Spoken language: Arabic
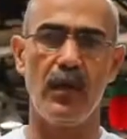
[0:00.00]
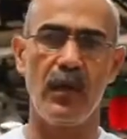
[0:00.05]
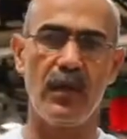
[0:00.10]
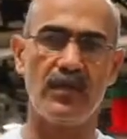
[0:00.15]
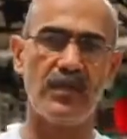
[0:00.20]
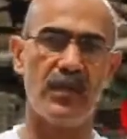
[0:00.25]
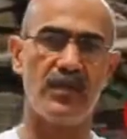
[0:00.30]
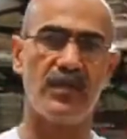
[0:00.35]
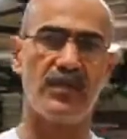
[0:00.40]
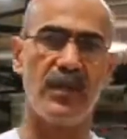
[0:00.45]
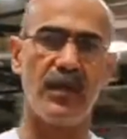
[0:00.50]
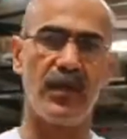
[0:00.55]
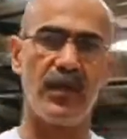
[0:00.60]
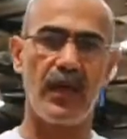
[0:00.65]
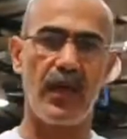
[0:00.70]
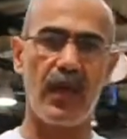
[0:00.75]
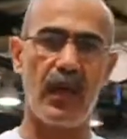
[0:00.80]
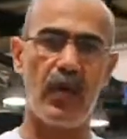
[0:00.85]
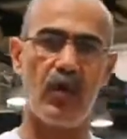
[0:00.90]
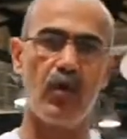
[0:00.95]

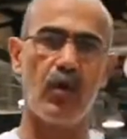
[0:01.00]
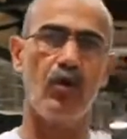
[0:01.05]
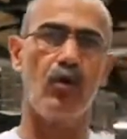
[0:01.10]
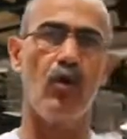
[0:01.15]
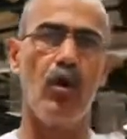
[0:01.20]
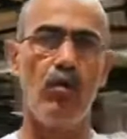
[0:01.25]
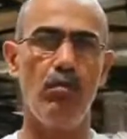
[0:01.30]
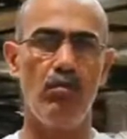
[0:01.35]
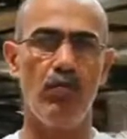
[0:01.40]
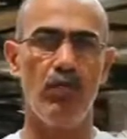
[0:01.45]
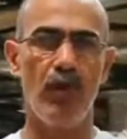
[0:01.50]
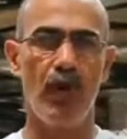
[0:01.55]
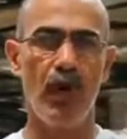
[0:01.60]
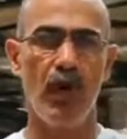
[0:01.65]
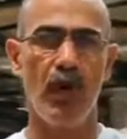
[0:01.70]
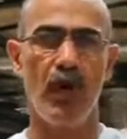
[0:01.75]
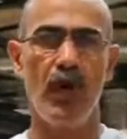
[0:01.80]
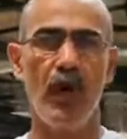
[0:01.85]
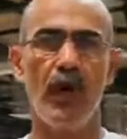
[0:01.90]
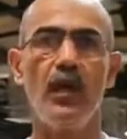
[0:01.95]
الاساسيه والام
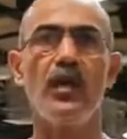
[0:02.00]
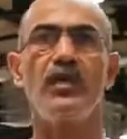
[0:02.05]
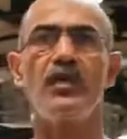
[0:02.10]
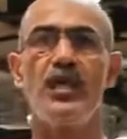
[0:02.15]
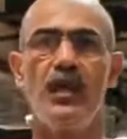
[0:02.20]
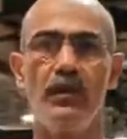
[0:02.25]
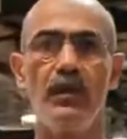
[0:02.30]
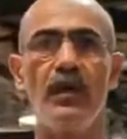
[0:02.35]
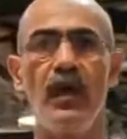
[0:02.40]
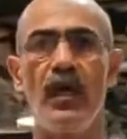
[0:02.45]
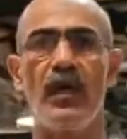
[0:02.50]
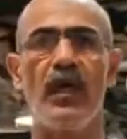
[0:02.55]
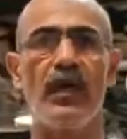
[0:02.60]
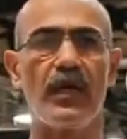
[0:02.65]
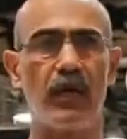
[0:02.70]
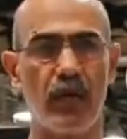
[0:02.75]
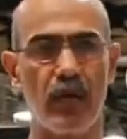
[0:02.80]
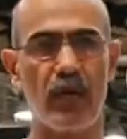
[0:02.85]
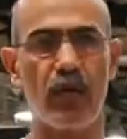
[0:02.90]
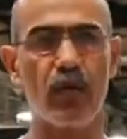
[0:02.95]
اللي طلع منها
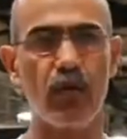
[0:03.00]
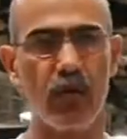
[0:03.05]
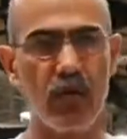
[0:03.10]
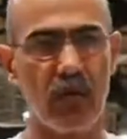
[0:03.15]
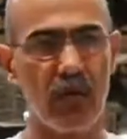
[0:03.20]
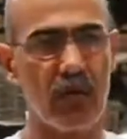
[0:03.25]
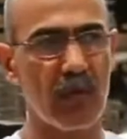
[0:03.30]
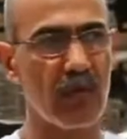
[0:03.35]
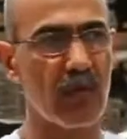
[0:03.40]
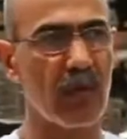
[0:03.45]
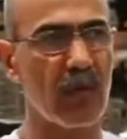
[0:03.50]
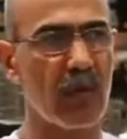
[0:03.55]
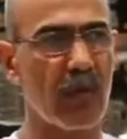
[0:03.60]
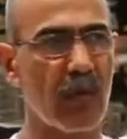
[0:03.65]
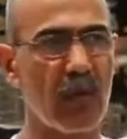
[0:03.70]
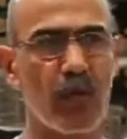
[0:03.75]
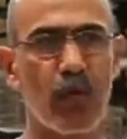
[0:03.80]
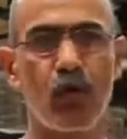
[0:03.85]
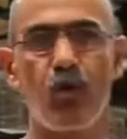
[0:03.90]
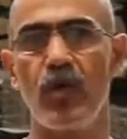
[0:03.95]
الايكيدو
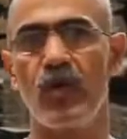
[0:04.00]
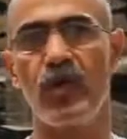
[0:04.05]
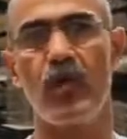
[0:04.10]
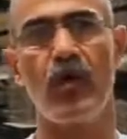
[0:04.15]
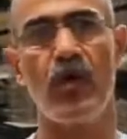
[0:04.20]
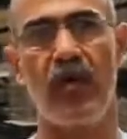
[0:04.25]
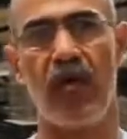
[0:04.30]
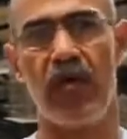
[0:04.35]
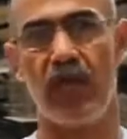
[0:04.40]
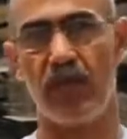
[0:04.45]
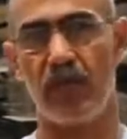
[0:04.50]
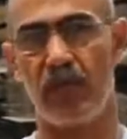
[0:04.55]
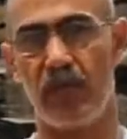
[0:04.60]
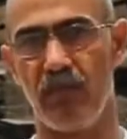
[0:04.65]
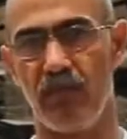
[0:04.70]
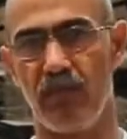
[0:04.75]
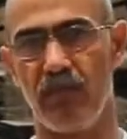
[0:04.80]
لكل دول العالم